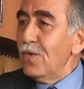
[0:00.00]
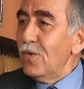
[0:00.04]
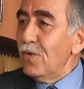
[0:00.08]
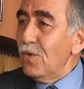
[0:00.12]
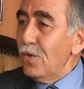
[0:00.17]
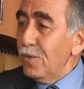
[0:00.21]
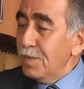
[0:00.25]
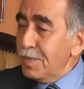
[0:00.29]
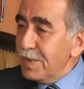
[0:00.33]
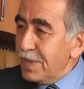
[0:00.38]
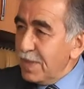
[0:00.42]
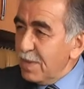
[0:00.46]

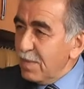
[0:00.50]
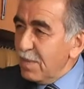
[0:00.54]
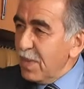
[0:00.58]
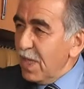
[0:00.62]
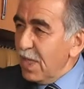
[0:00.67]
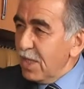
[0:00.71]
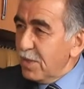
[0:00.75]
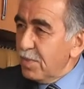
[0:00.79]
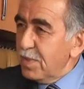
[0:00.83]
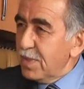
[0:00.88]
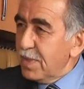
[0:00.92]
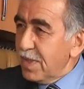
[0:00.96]
o bizim
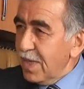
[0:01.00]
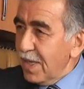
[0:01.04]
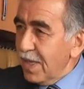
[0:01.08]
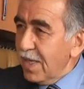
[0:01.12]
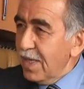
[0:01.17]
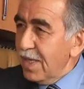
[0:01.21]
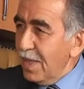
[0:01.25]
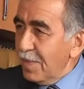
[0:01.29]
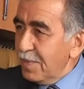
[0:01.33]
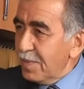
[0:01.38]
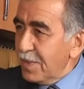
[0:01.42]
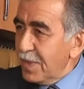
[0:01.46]

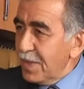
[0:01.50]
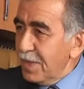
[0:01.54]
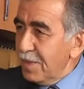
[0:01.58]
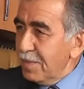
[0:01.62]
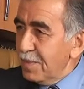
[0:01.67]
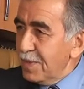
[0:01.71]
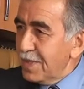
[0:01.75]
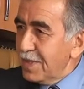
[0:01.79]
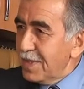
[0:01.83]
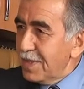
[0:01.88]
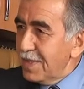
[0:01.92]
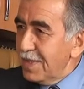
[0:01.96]
geçmişteki
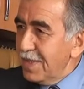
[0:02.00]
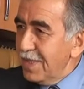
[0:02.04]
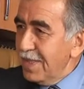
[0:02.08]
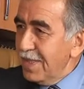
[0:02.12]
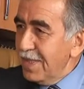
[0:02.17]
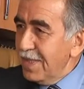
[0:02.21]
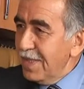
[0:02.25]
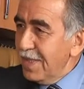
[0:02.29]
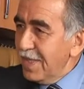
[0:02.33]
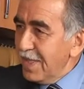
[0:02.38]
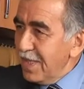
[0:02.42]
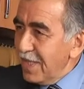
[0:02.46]
yaptığımız
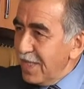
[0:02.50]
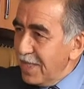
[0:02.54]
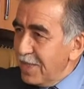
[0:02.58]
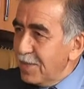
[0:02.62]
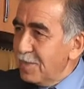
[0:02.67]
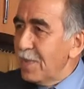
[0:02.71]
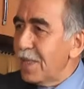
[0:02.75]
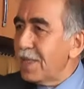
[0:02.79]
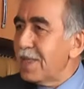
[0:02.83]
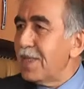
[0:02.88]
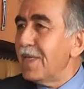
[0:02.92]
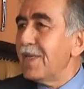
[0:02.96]

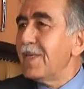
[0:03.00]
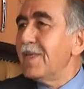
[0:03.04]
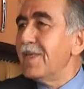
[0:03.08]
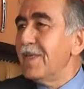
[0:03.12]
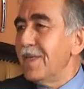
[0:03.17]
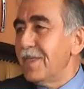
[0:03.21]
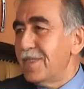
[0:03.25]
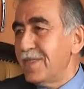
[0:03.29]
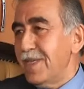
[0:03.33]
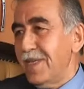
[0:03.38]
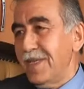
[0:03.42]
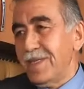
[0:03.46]

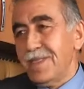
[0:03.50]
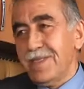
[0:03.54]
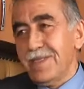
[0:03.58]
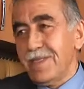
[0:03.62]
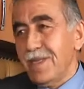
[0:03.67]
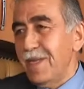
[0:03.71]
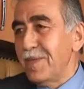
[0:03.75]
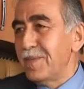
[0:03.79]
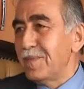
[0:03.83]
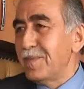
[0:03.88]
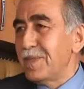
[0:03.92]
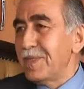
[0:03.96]
hizmetlerin eseridir
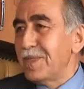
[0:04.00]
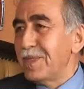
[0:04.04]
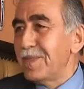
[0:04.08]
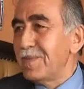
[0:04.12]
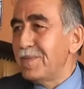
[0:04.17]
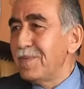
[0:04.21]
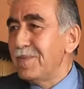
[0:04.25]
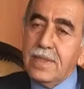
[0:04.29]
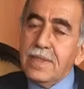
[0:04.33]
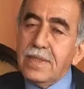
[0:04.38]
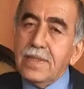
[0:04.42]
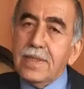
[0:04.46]
hanım
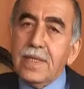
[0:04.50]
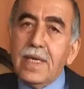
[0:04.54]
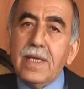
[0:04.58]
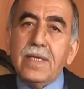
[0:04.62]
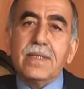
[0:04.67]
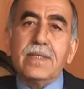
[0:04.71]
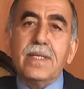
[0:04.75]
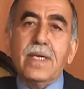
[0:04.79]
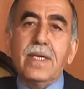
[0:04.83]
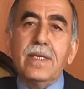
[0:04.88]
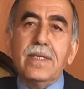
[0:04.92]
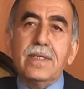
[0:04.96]
kızım.
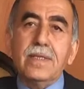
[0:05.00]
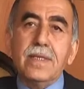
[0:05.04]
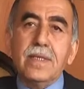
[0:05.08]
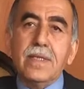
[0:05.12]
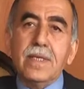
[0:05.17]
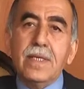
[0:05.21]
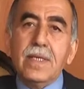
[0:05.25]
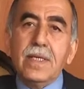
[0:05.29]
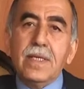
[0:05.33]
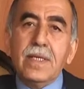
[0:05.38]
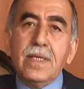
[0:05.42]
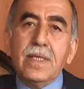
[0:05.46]
Yeniden
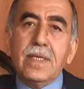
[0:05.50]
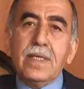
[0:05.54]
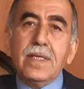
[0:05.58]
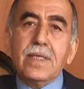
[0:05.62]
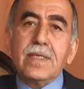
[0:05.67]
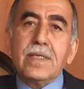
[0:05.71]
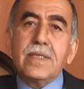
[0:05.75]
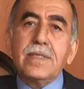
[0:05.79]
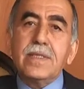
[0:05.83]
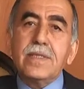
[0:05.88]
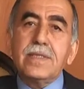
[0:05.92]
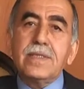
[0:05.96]

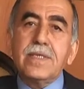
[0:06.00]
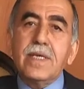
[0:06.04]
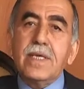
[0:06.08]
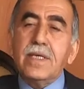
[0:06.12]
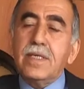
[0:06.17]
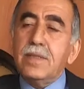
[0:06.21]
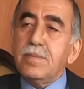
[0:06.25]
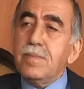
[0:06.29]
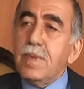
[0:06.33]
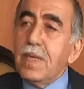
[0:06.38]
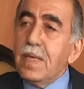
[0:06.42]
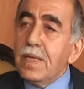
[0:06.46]

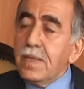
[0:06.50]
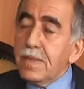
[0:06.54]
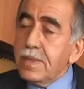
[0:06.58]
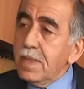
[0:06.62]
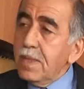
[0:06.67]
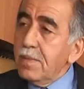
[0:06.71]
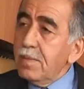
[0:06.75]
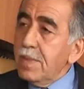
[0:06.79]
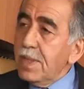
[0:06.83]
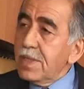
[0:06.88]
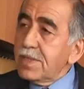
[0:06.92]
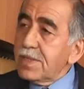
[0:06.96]
Kırşehir
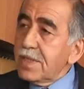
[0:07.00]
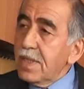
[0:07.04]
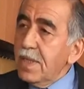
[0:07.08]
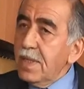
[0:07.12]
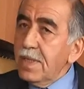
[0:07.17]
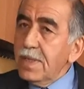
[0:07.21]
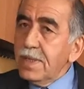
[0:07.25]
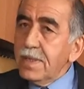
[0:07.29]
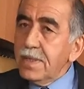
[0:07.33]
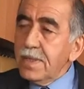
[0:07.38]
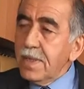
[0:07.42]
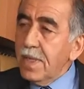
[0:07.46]
Belediye
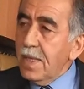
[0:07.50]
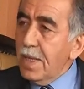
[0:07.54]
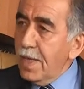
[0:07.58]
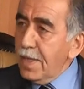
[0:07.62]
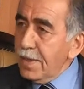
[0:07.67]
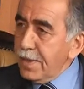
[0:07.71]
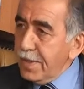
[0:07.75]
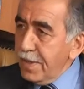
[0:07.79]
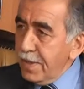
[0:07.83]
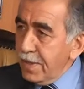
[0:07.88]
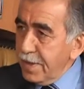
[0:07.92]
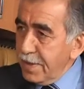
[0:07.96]
Başkanlığı'na
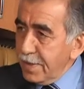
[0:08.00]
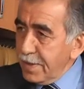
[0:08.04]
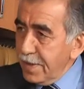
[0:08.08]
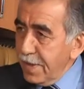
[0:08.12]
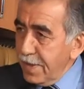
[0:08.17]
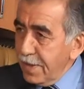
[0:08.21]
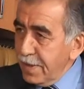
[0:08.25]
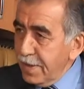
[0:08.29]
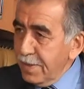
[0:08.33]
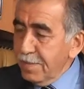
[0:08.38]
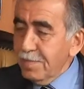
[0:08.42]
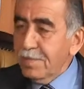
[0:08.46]
aday
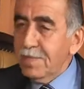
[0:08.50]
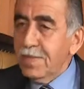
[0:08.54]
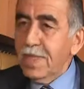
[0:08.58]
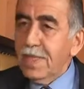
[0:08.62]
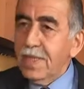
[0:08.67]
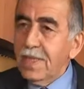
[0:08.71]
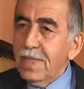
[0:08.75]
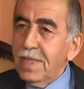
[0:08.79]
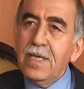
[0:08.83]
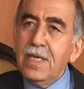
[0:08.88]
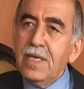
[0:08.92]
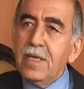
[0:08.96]
adayım.
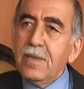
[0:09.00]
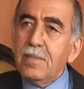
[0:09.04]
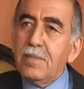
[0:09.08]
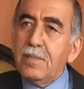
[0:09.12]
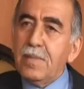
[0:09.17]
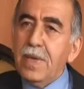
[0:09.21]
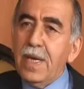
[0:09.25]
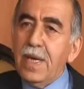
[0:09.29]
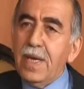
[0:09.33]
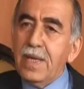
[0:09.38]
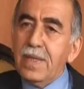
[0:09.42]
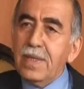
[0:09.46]

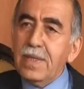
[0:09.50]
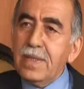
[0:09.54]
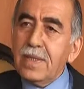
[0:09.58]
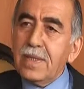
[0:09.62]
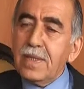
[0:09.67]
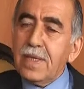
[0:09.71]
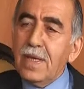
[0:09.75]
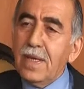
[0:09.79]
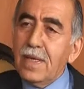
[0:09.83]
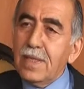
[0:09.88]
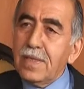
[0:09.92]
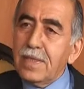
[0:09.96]
Ben
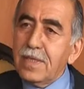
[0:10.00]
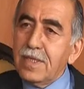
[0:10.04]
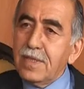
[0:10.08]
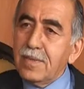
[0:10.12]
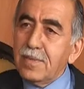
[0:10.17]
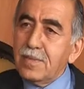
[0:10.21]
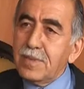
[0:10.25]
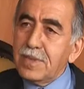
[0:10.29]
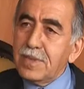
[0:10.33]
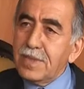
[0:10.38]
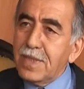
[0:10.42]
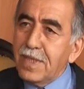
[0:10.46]

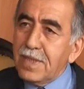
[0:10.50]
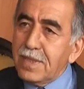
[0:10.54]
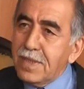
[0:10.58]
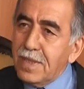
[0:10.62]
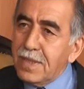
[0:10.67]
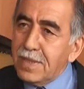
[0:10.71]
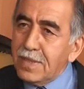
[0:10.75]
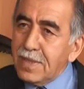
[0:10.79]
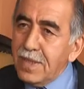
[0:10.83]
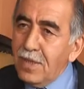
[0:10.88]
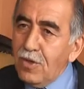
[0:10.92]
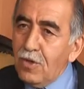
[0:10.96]
kaldığımız
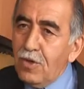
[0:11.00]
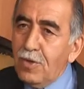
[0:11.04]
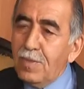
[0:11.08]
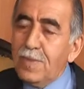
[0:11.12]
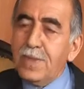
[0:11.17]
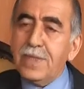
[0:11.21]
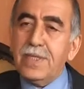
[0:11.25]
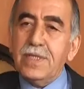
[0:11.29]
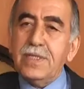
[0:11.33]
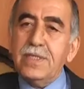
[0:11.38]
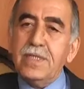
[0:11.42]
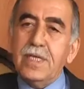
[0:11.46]
yerden devam
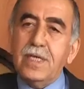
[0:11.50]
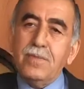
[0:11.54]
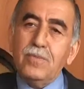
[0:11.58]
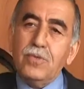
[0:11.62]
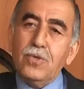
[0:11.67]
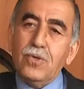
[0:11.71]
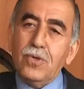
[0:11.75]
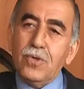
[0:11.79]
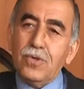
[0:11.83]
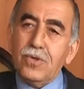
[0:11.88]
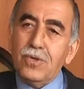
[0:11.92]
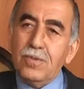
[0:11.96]
edeceğim
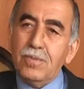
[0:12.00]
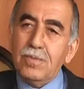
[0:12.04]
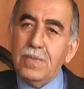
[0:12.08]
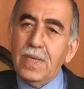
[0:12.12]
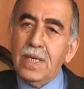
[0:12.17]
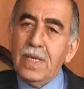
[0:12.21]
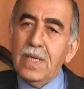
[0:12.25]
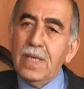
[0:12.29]
diyorum.